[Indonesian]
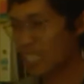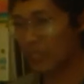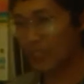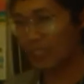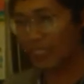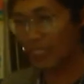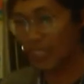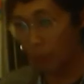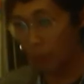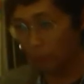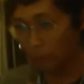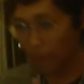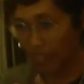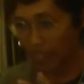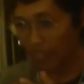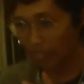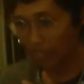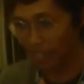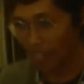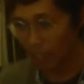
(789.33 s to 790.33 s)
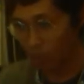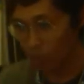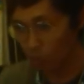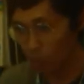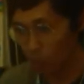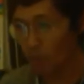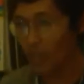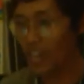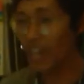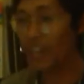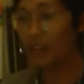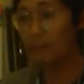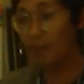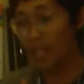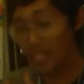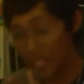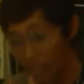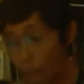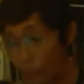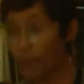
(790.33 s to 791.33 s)
setiap perkataan Tuhan
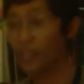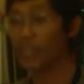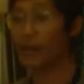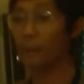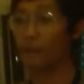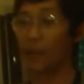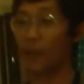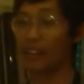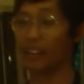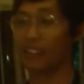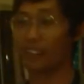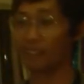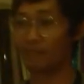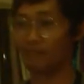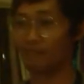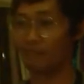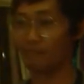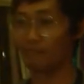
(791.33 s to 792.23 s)
masih applicable